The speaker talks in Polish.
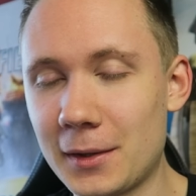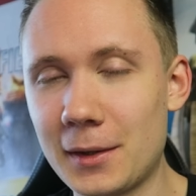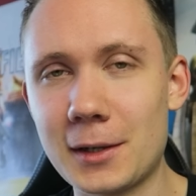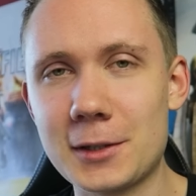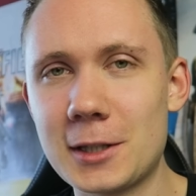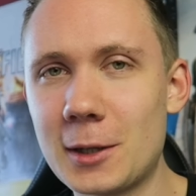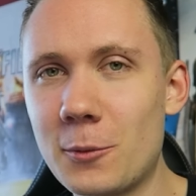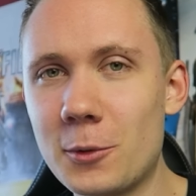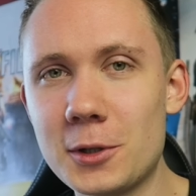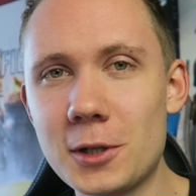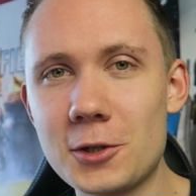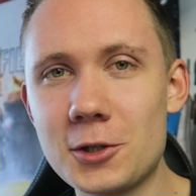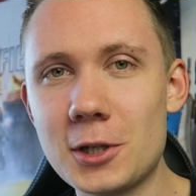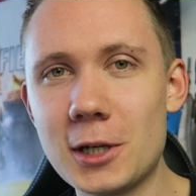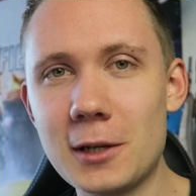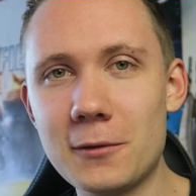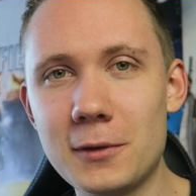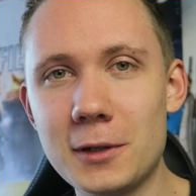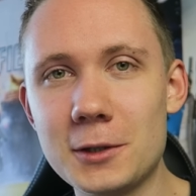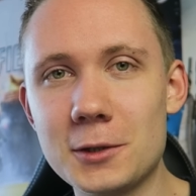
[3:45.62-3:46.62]
Tak samo nie
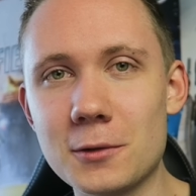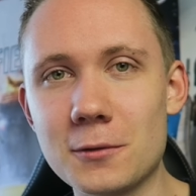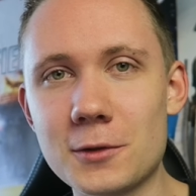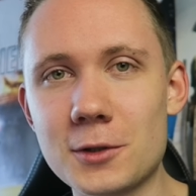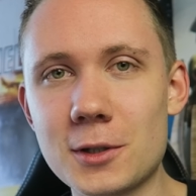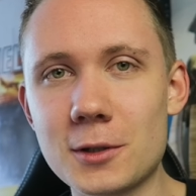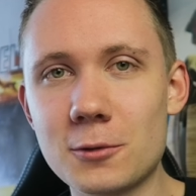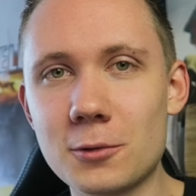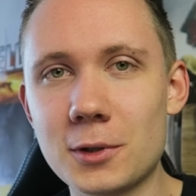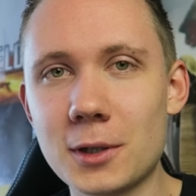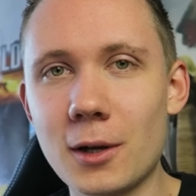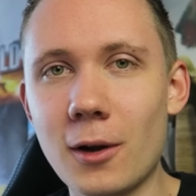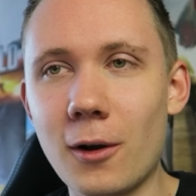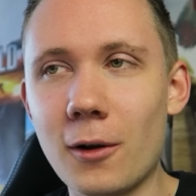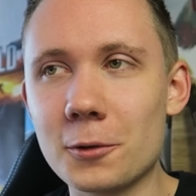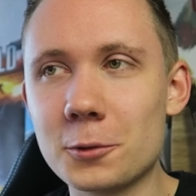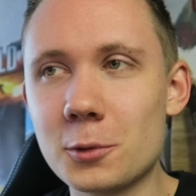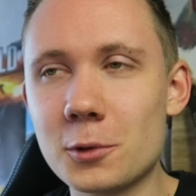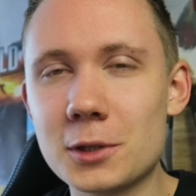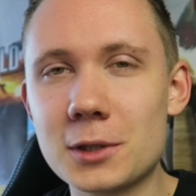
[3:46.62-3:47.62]
dzielę widzów, że tutaj
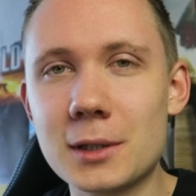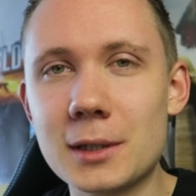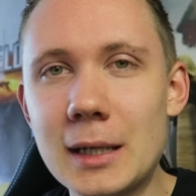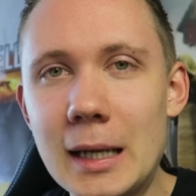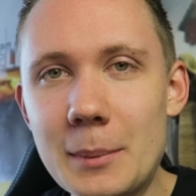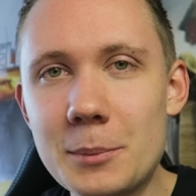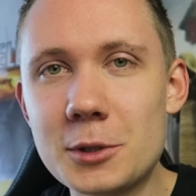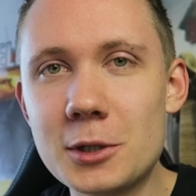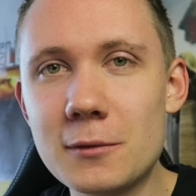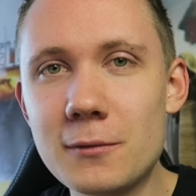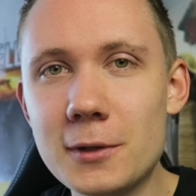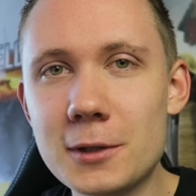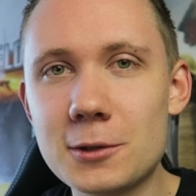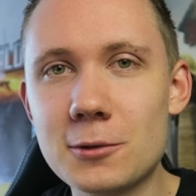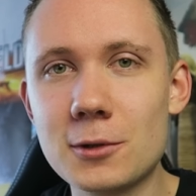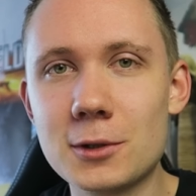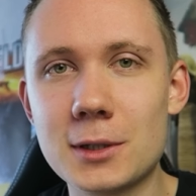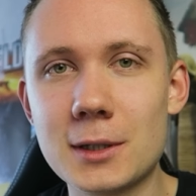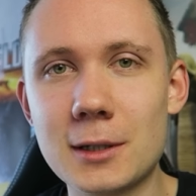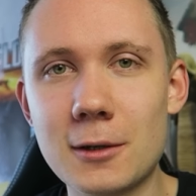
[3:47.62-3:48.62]
o, tu jest ten lepszy widz,
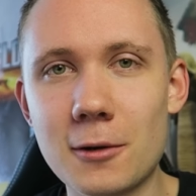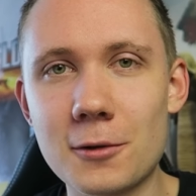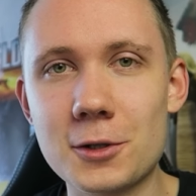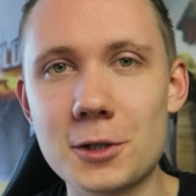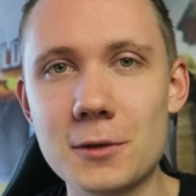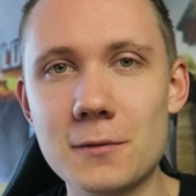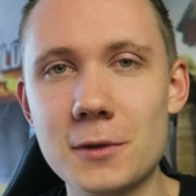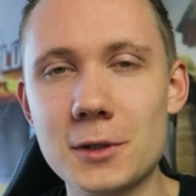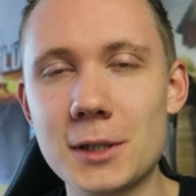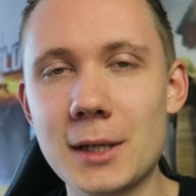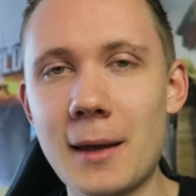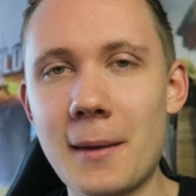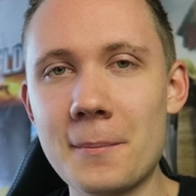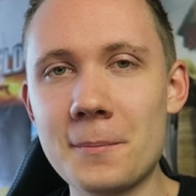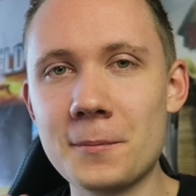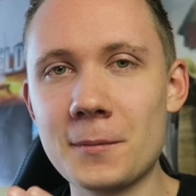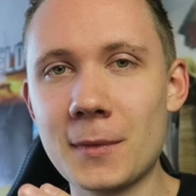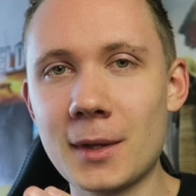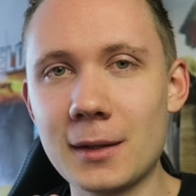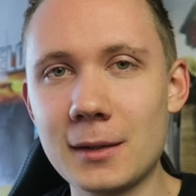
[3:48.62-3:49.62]
tu jest ten gorszy widz.
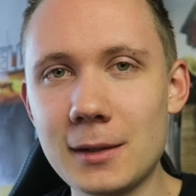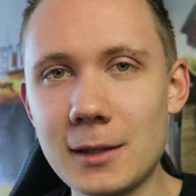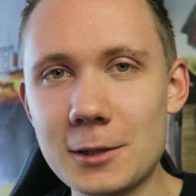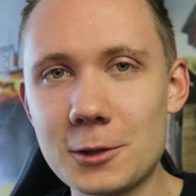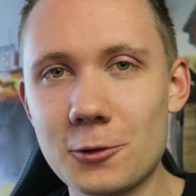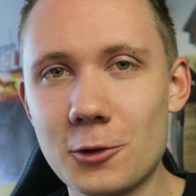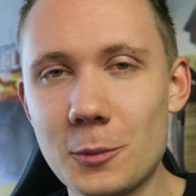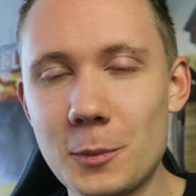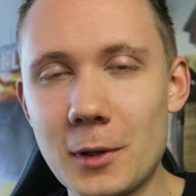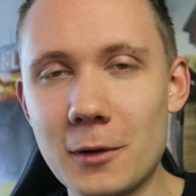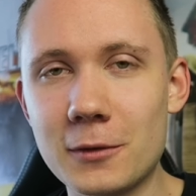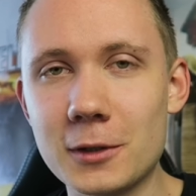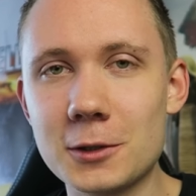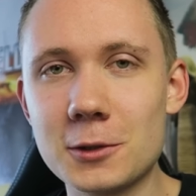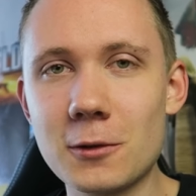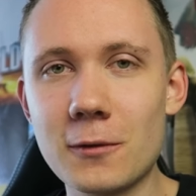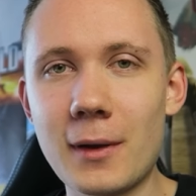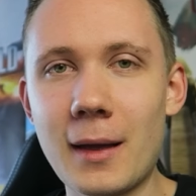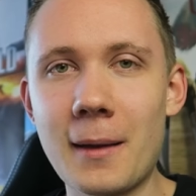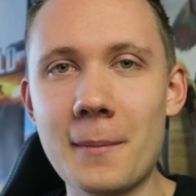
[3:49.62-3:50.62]
Jest grupa
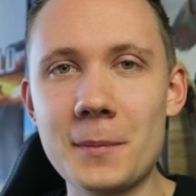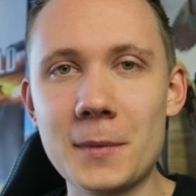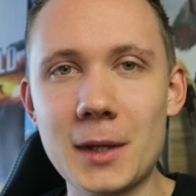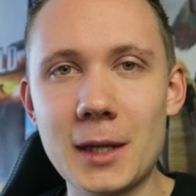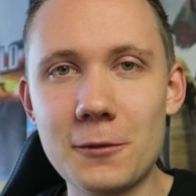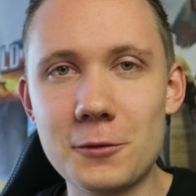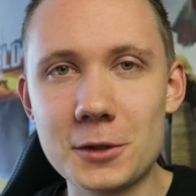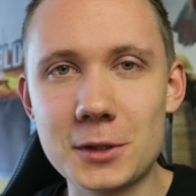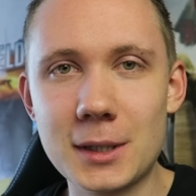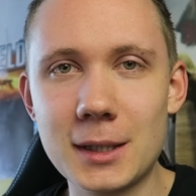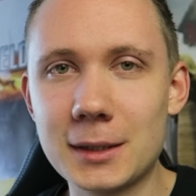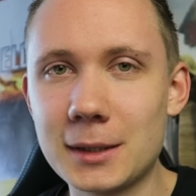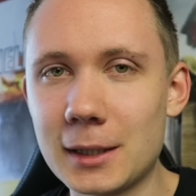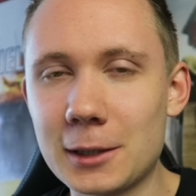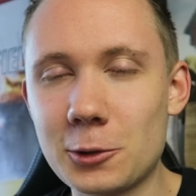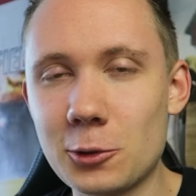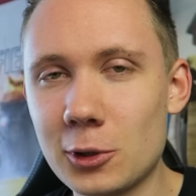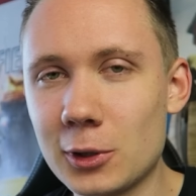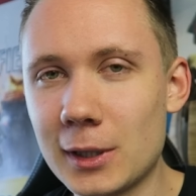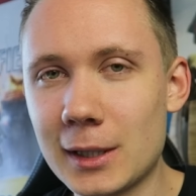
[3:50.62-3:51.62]
widzów i wszystkich
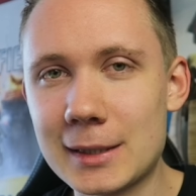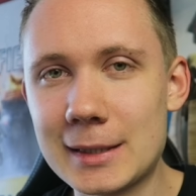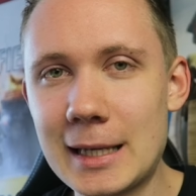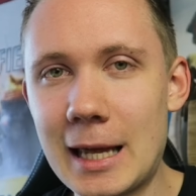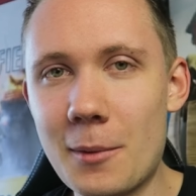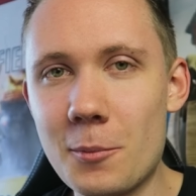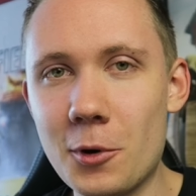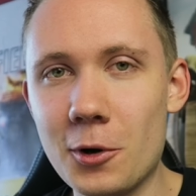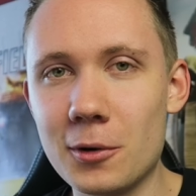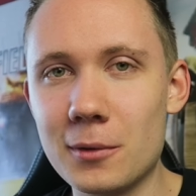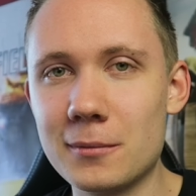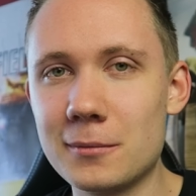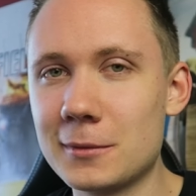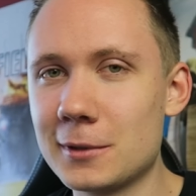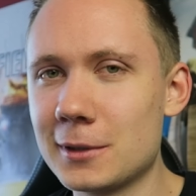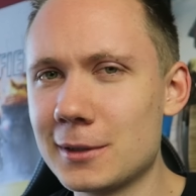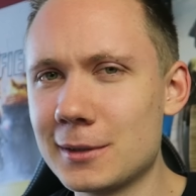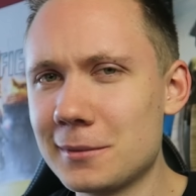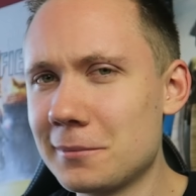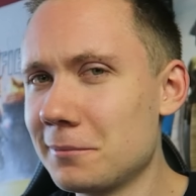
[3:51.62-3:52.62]
traktuję tak samo.
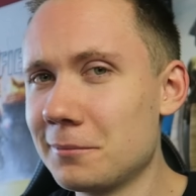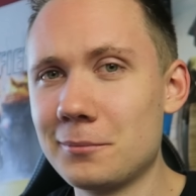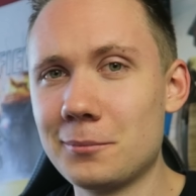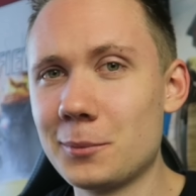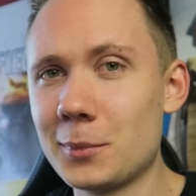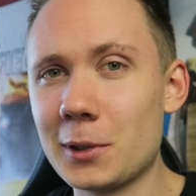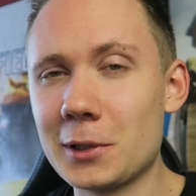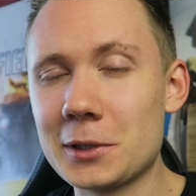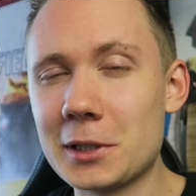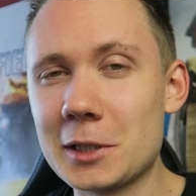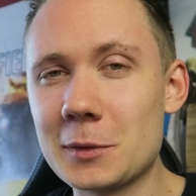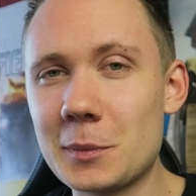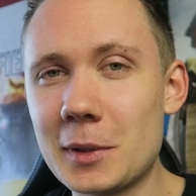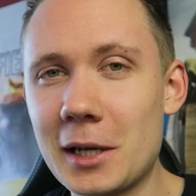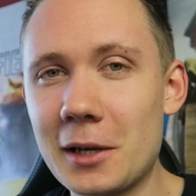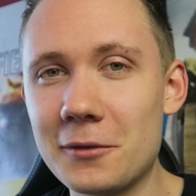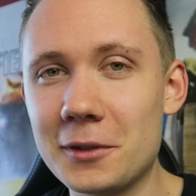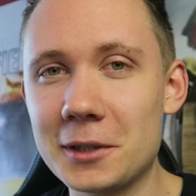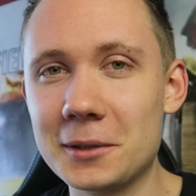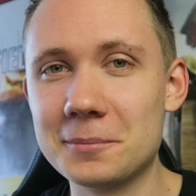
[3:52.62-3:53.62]
Prosta
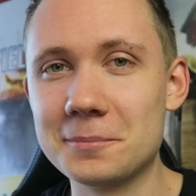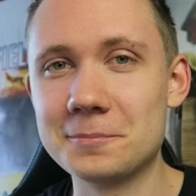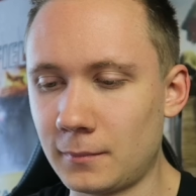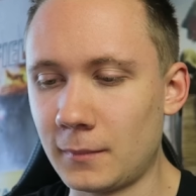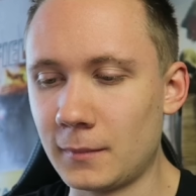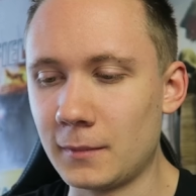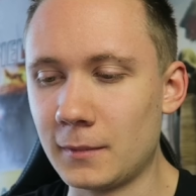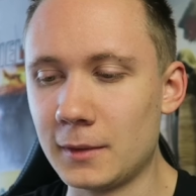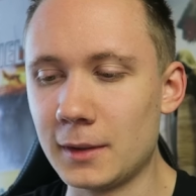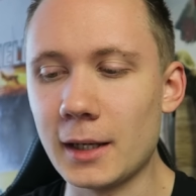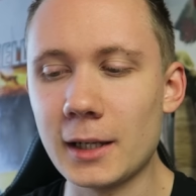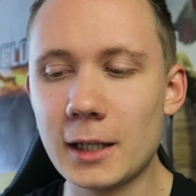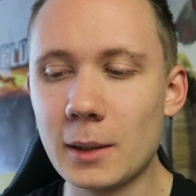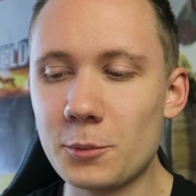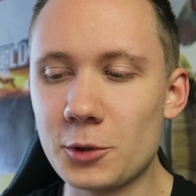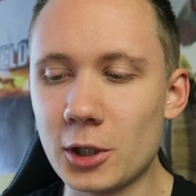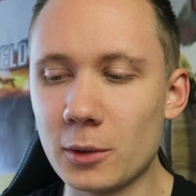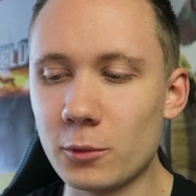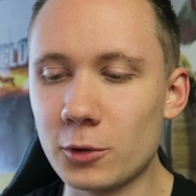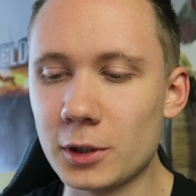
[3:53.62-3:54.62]
sprawa. Jaki
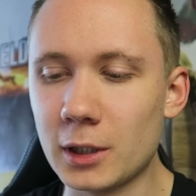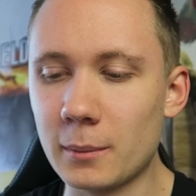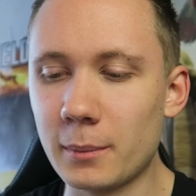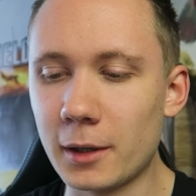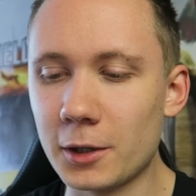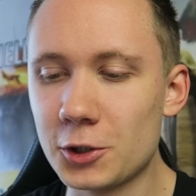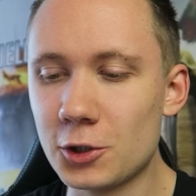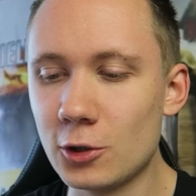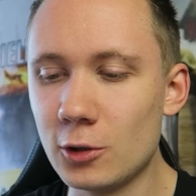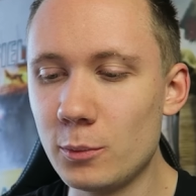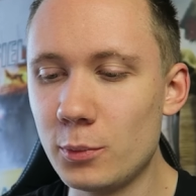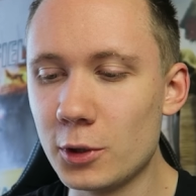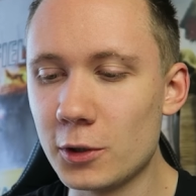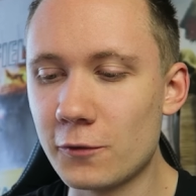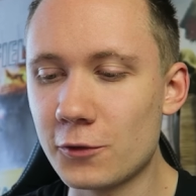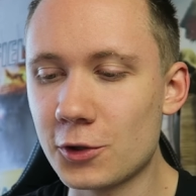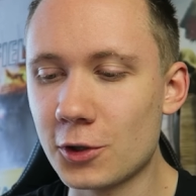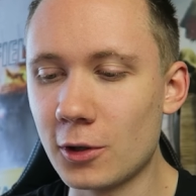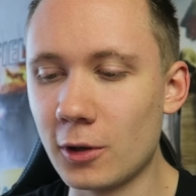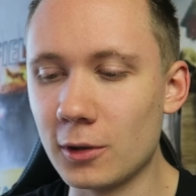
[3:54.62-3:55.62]
przedmiot najbardziej
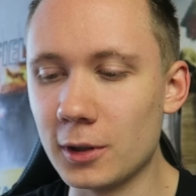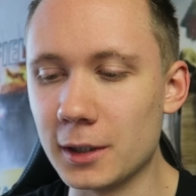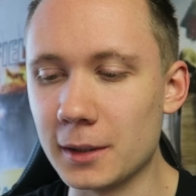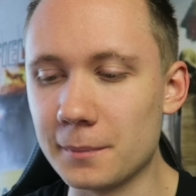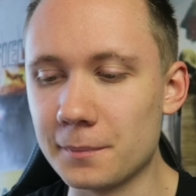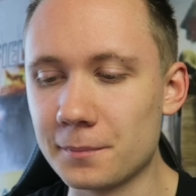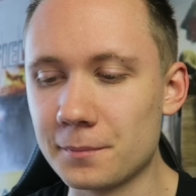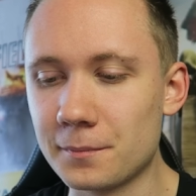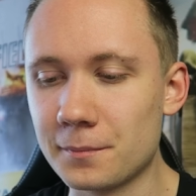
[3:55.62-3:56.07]
lubiłeś w szkole?